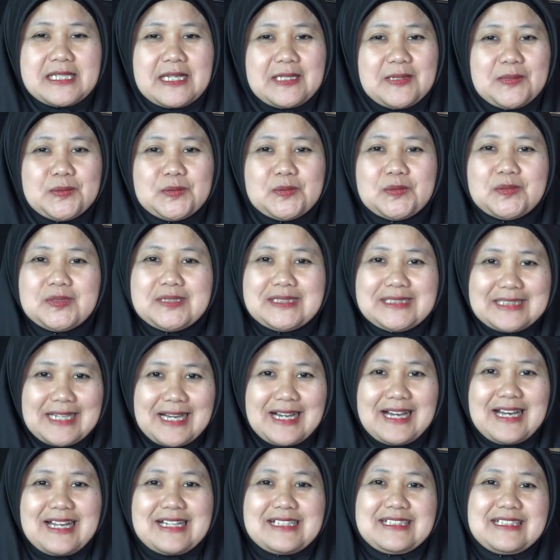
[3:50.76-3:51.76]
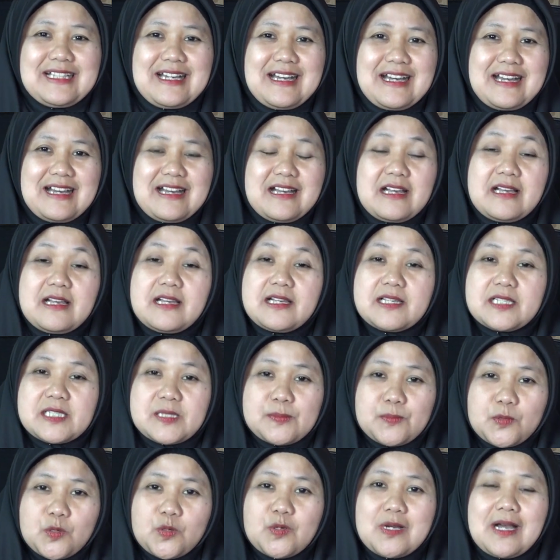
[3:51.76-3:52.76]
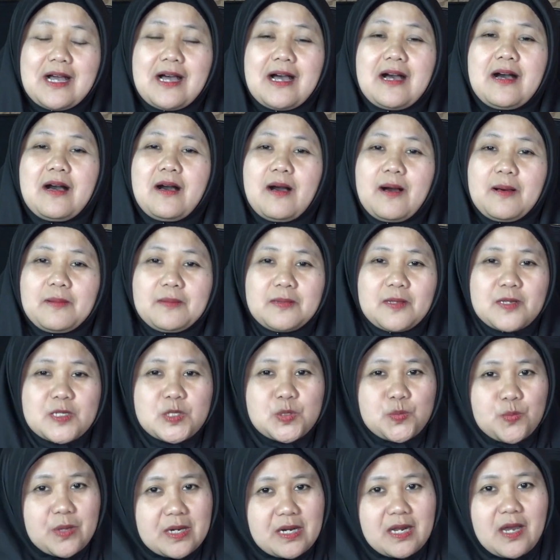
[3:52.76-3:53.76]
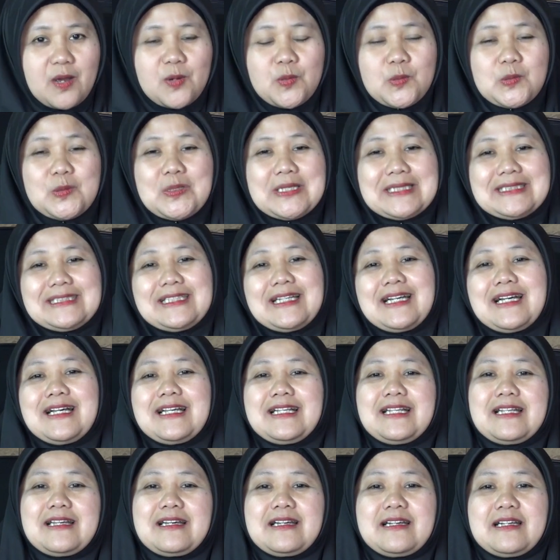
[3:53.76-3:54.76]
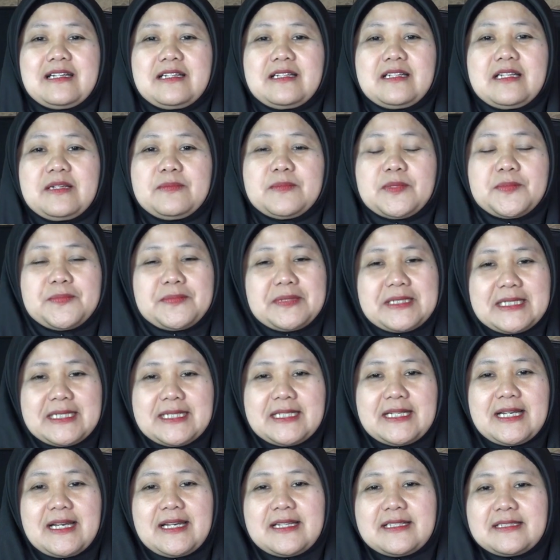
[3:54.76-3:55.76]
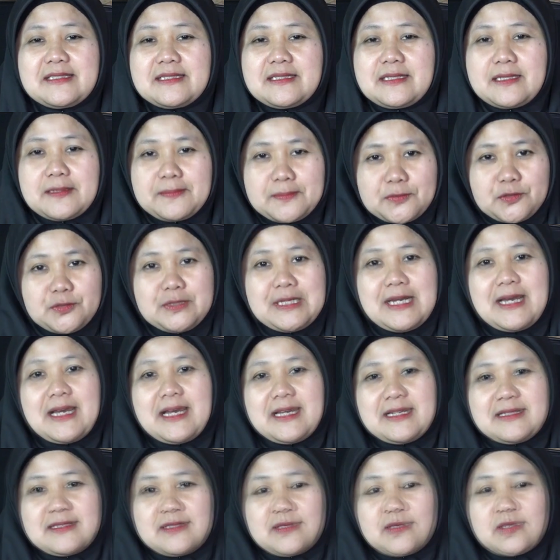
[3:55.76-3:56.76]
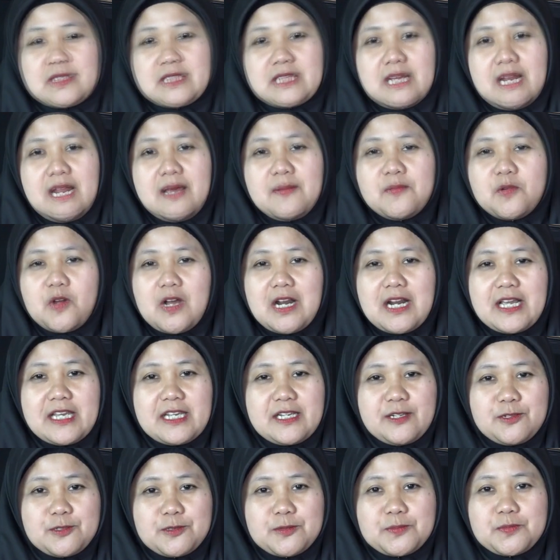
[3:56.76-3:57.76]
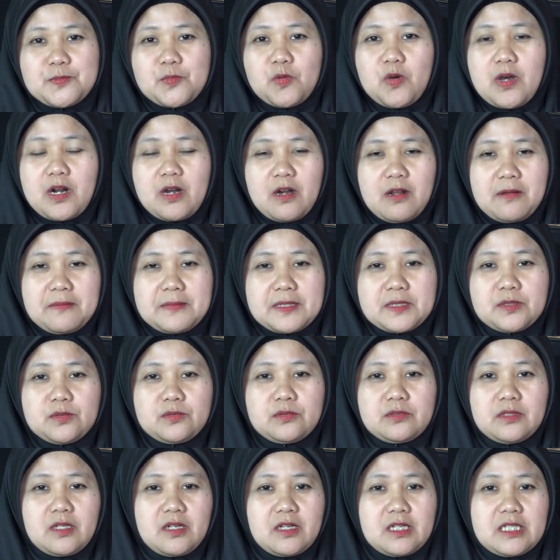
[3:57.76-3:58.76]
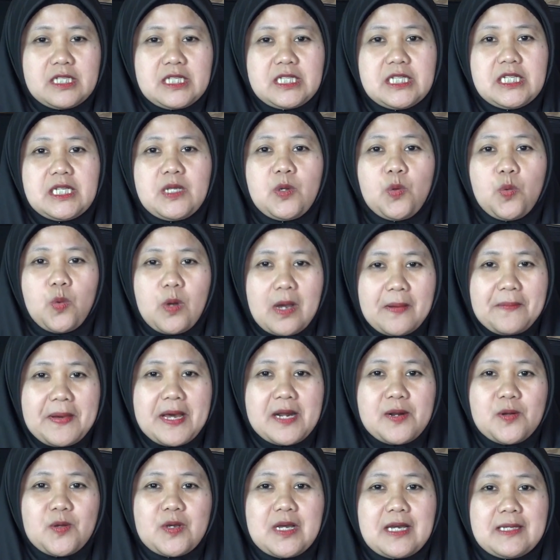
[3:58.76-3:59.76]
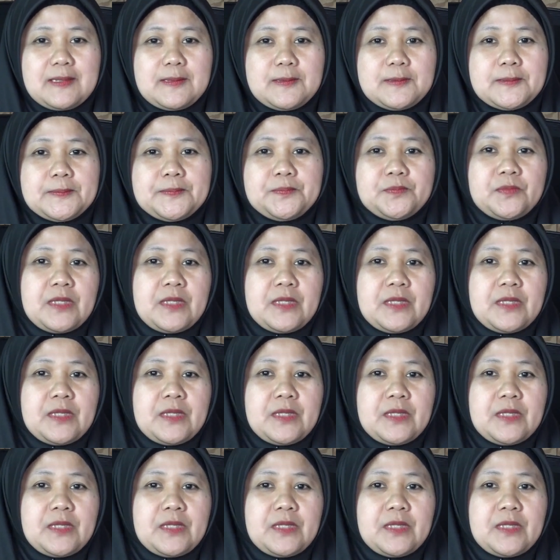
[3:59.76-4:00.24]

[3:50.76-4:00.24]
1 Jakarta. Semoga Allah Subhanahu wa taala memberikan kemudahan. Wassalamualaikum warahmatullahi wabarakatuh.